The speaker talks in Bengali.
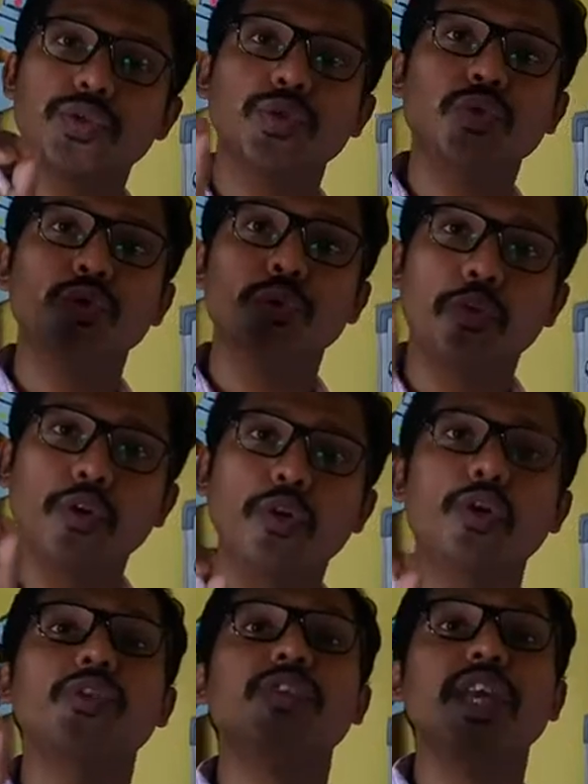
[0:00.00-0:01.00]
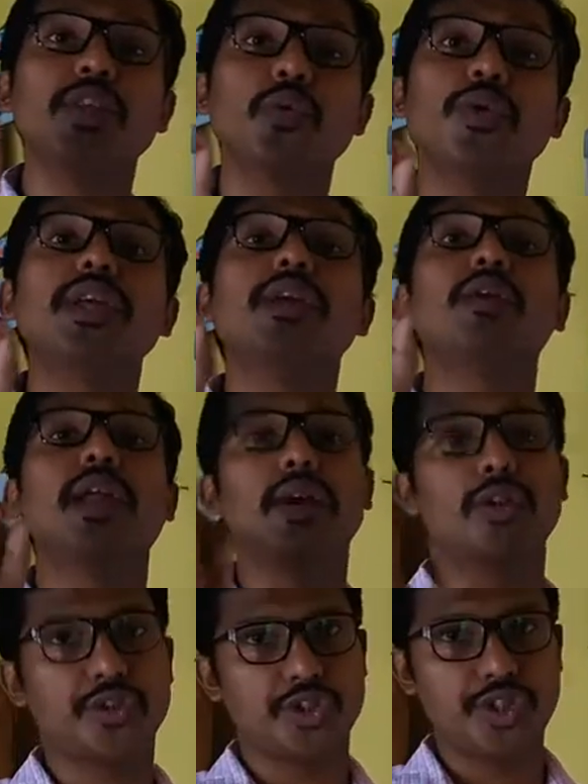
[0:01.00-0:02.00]
কিছু উপকরণ দিয়ে তৈরি করা
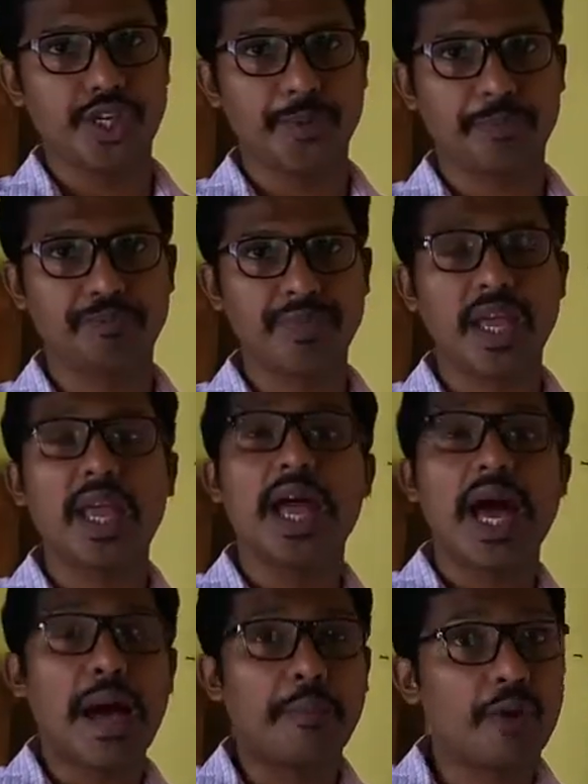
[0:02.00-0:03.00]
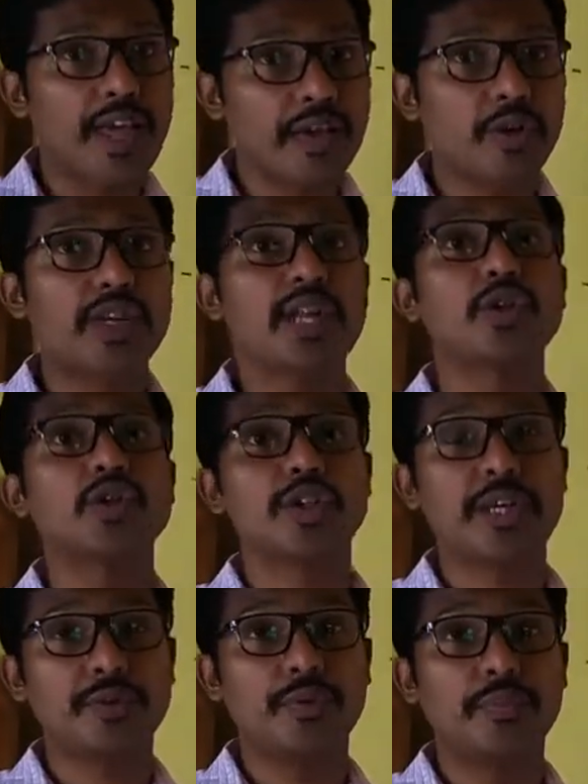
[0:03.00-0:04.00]
হচ্ছে আমরা এখন
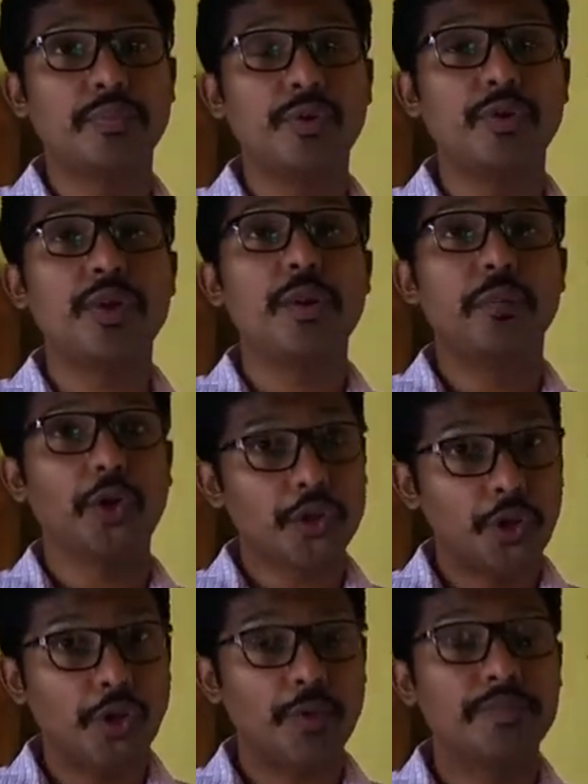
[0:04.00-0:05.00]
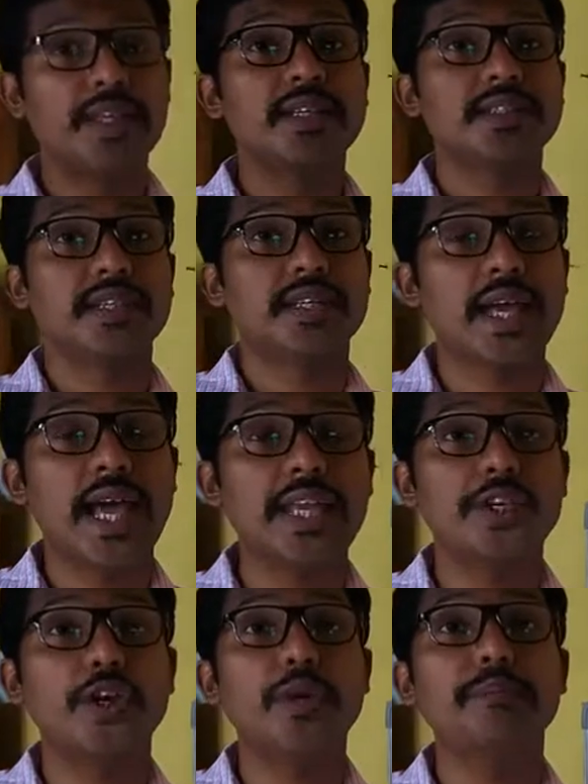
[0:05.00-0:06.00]
আলোচনা করব প্রথম যে
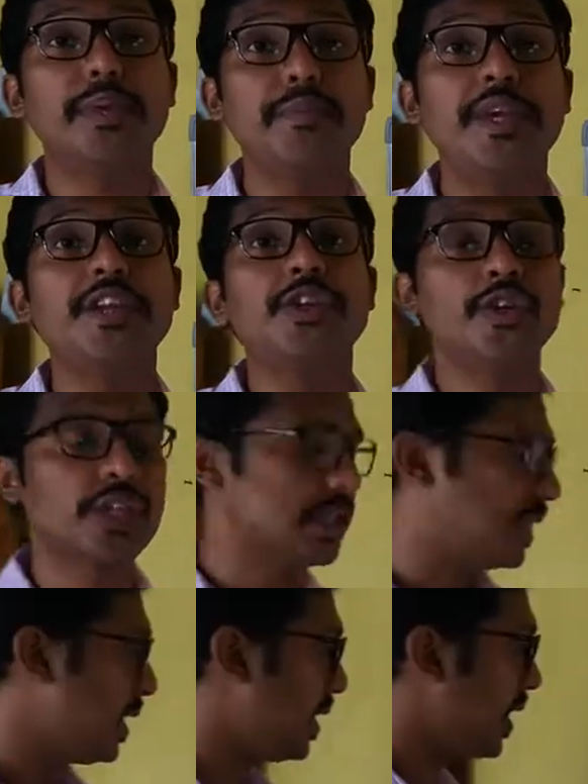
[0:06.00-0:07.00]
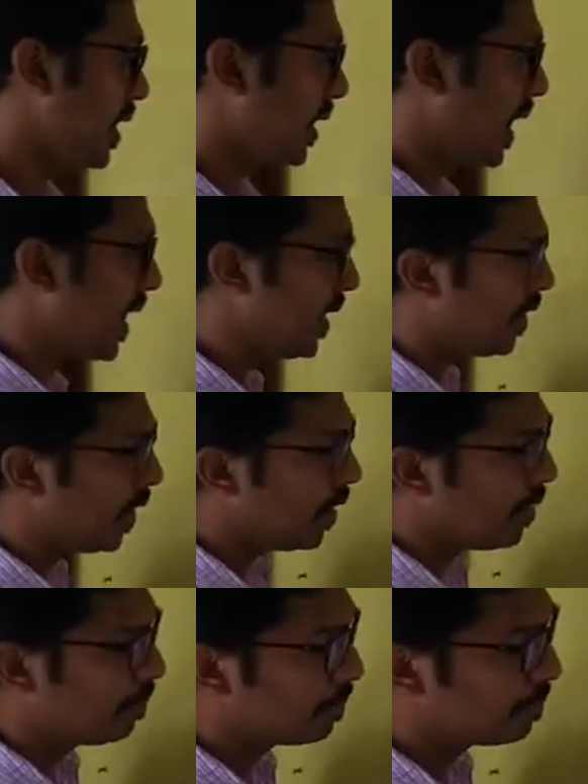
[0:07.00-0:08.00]
খাদ্যর বিভিন্নতা কি কি খাদ্যের